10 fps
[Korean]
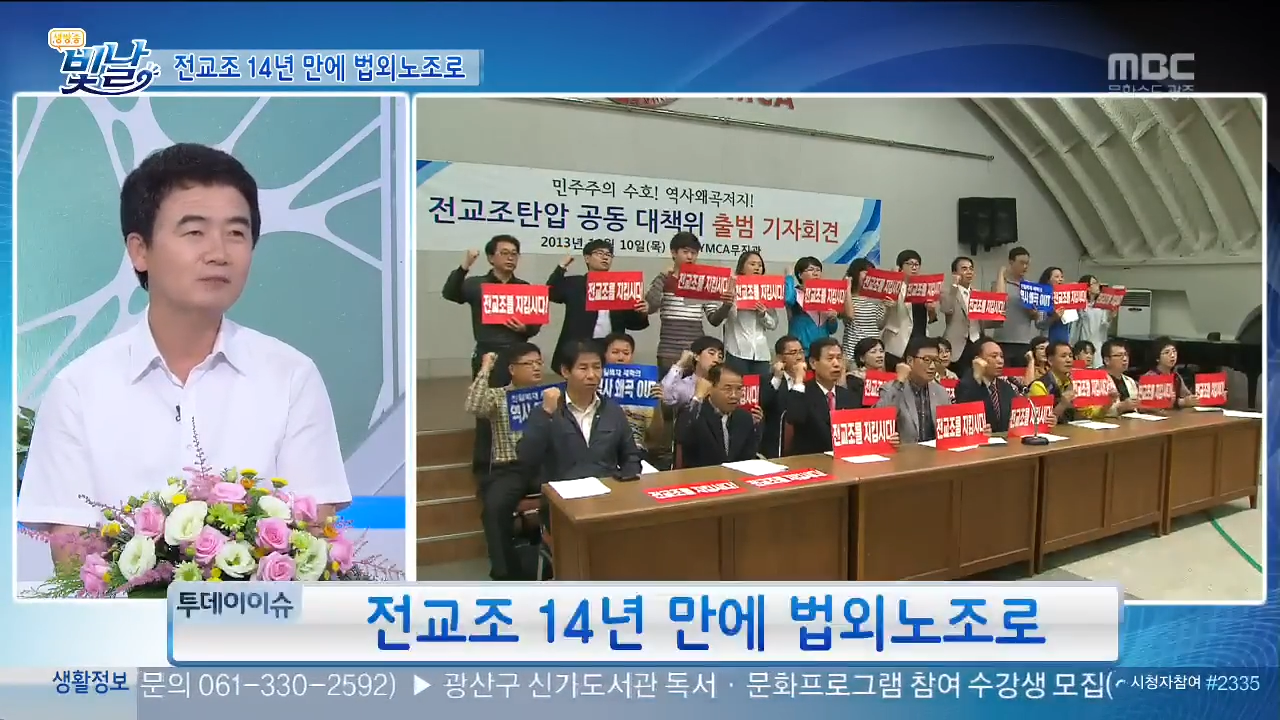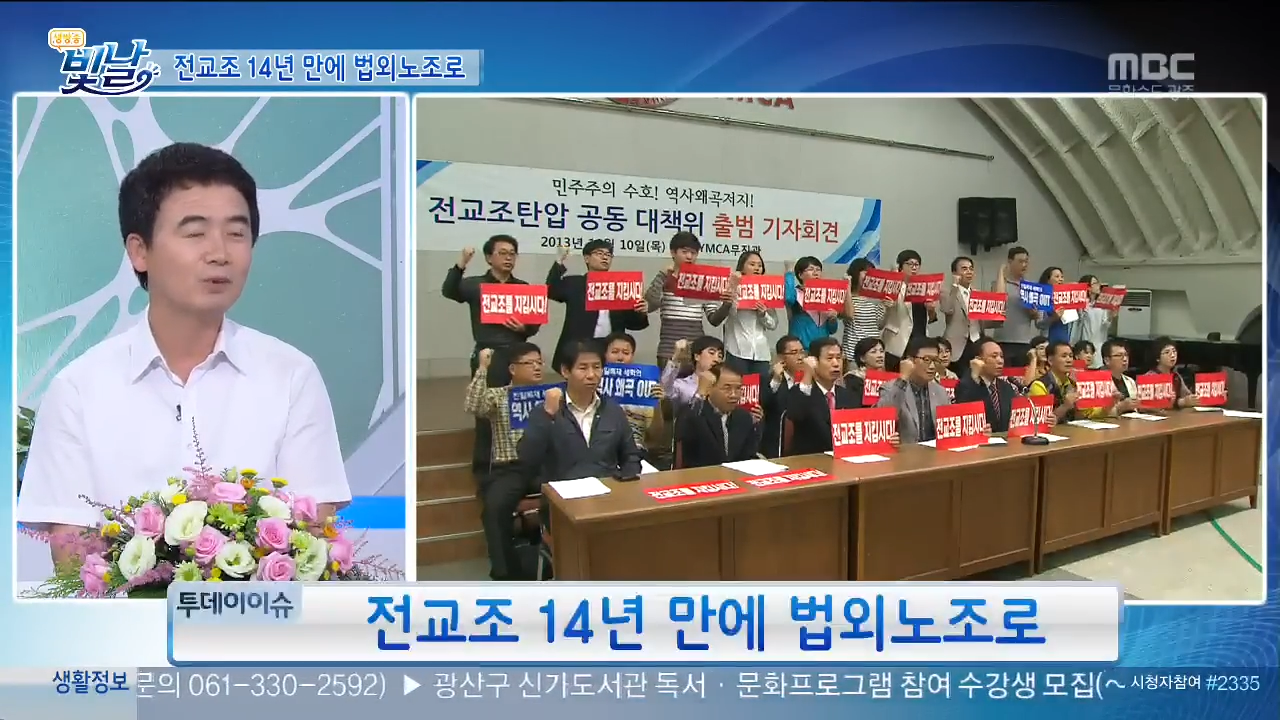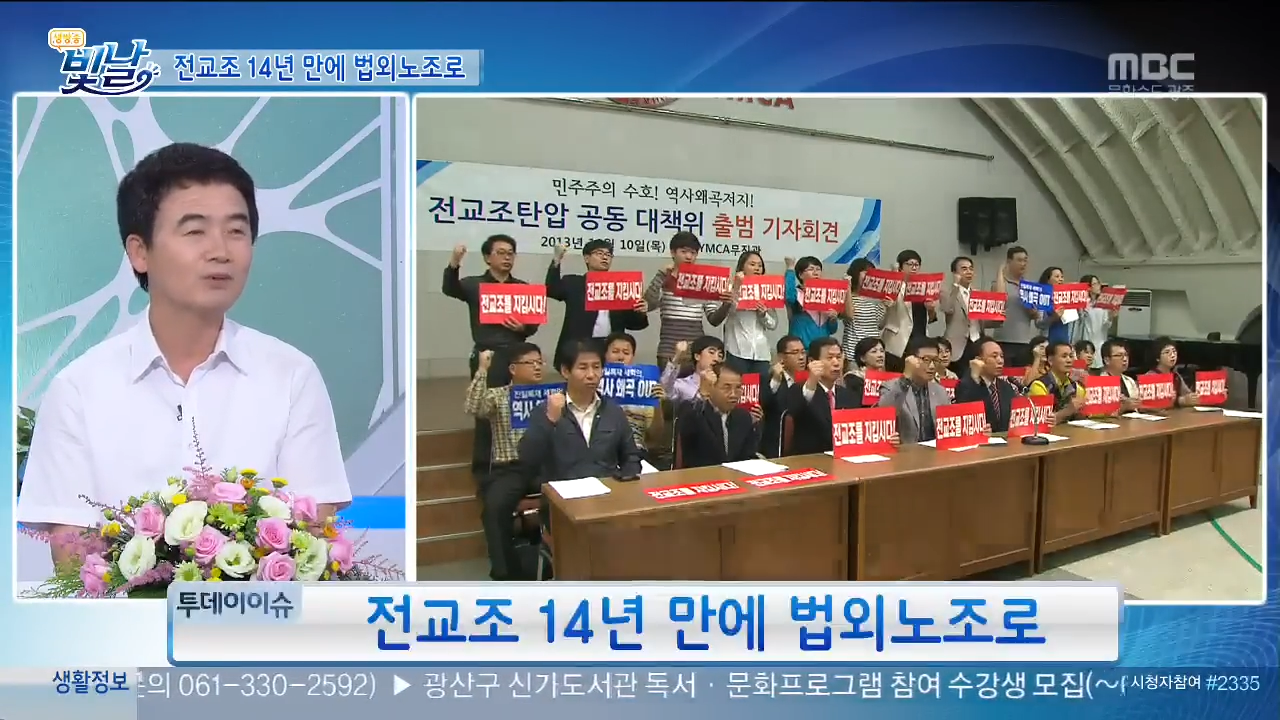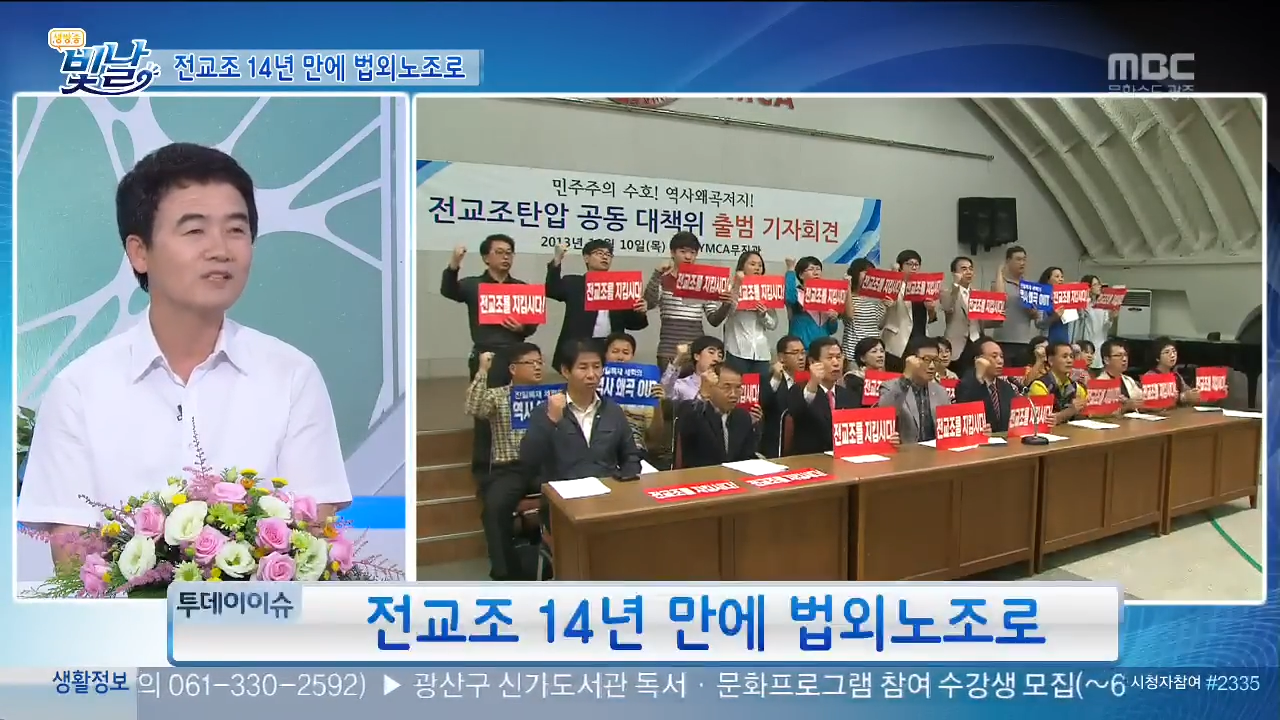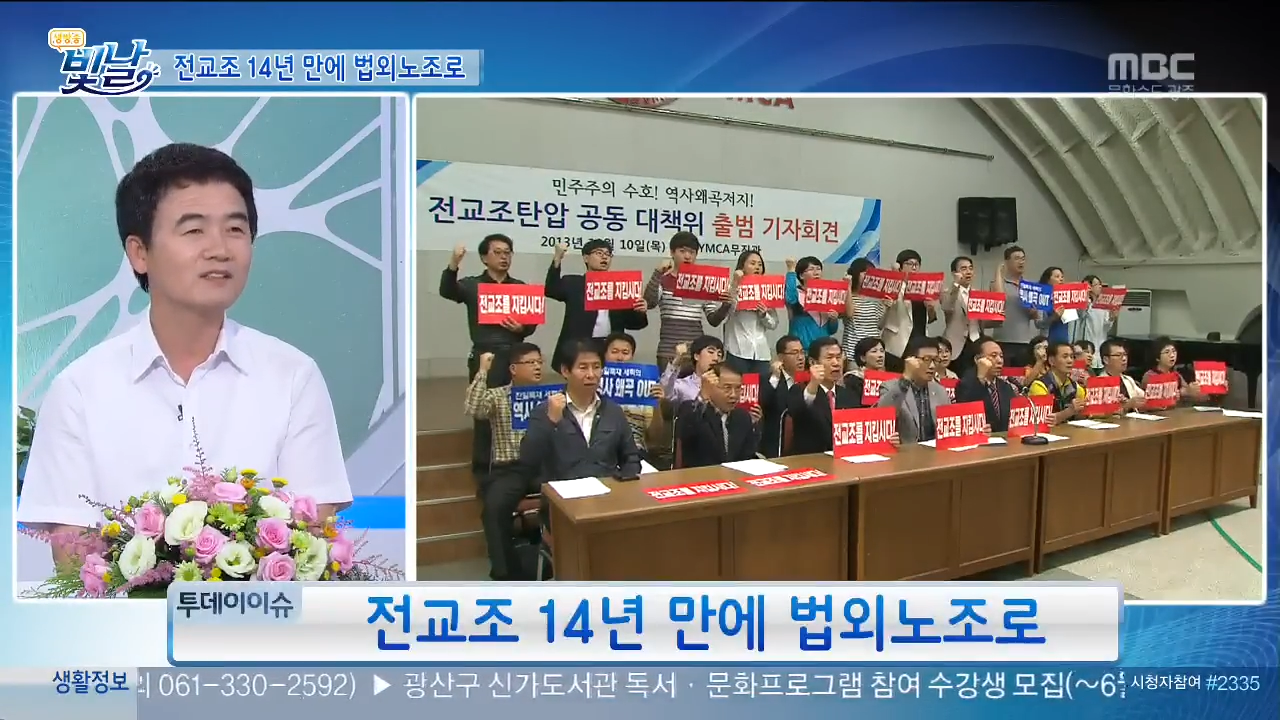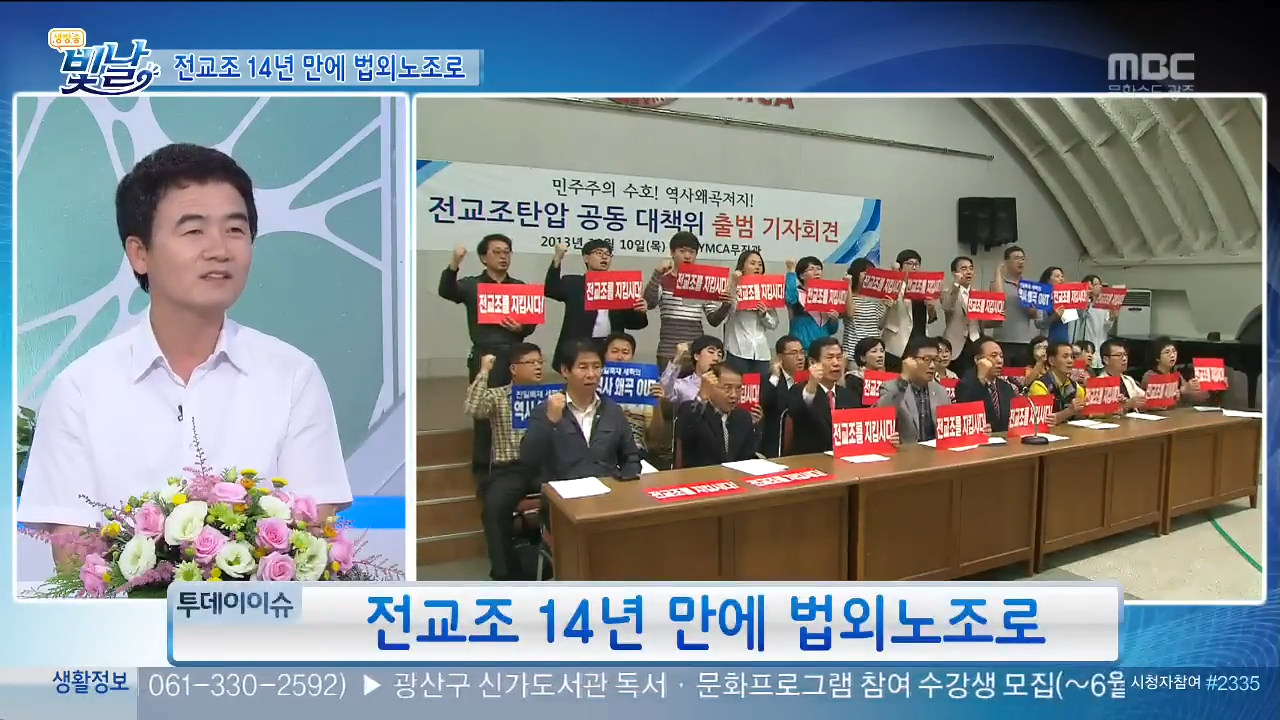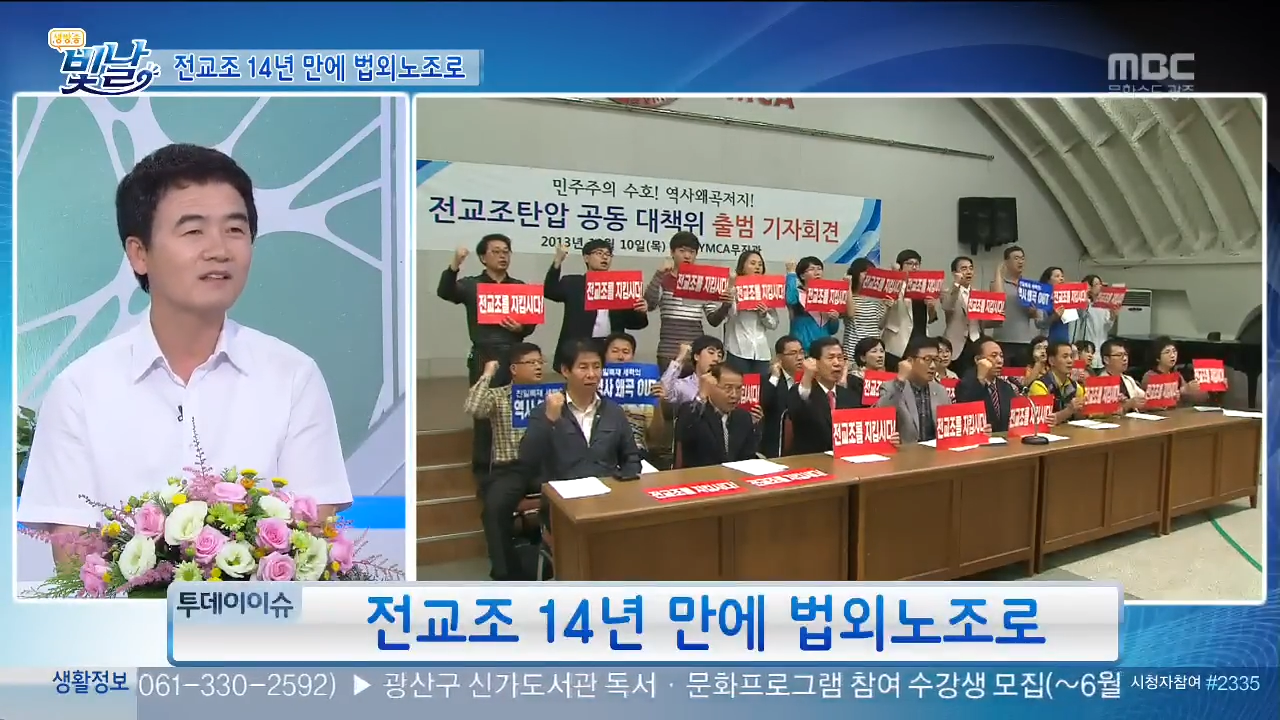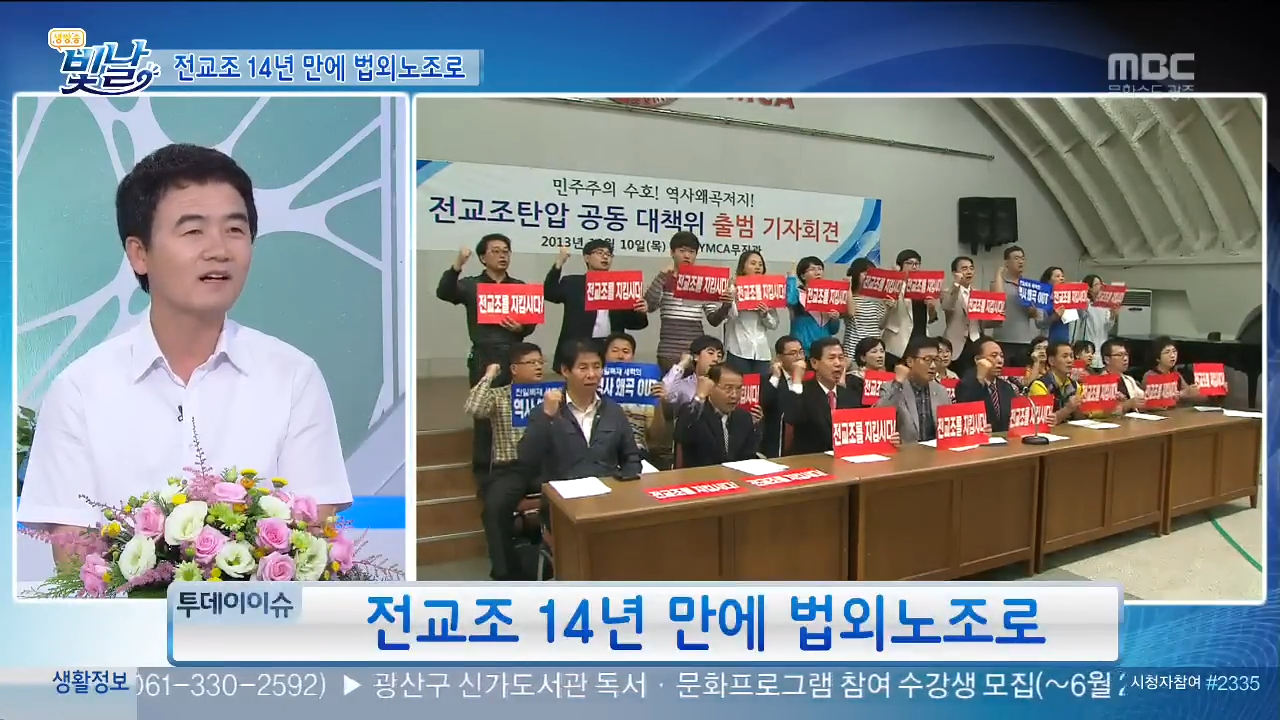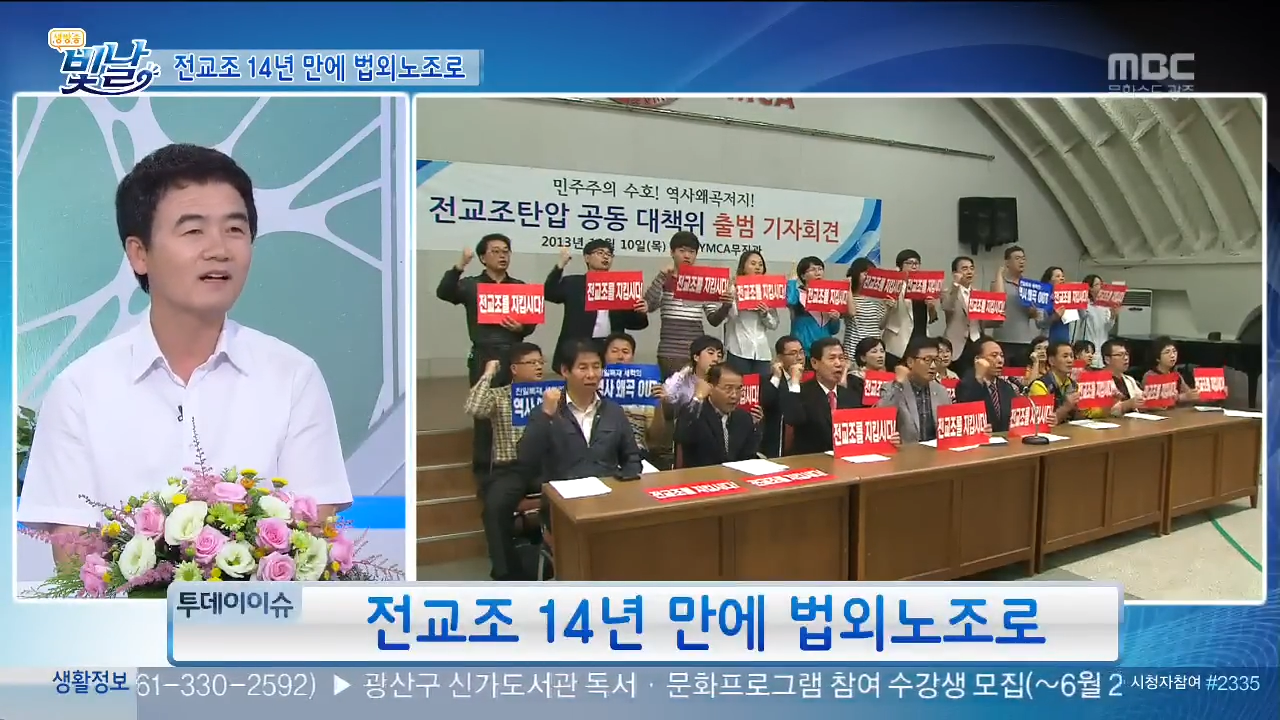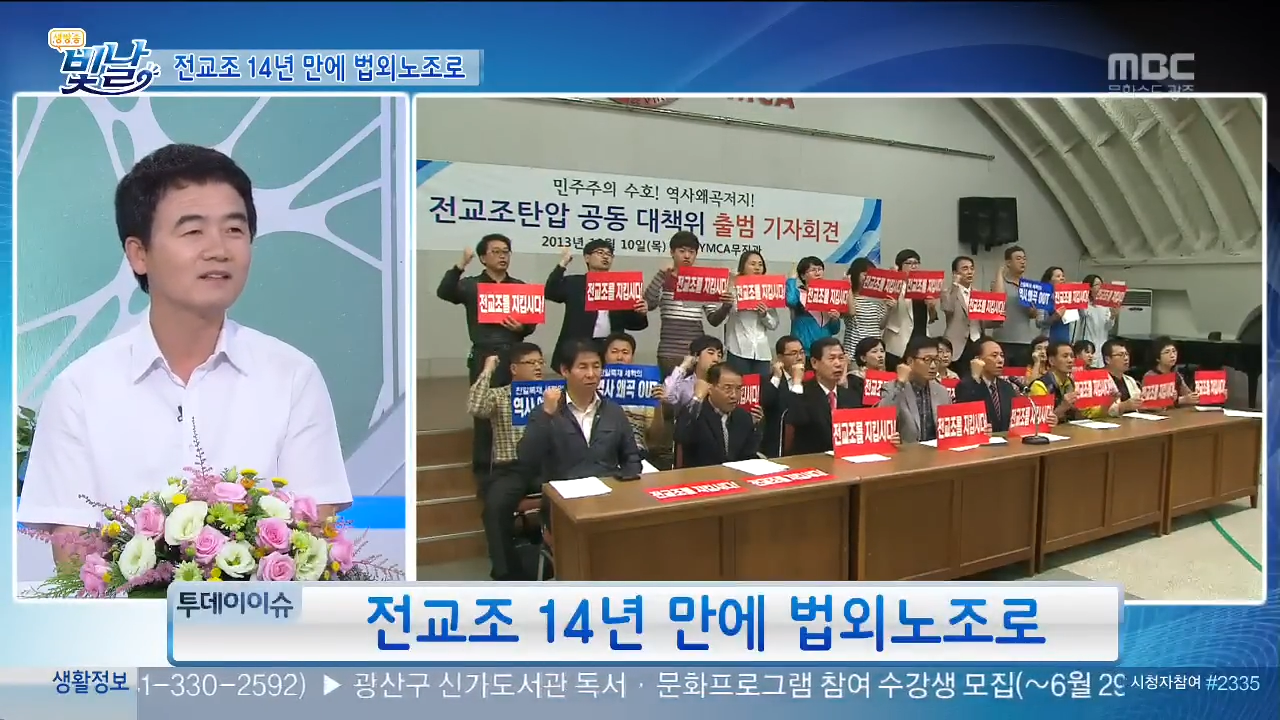복귀시켜라.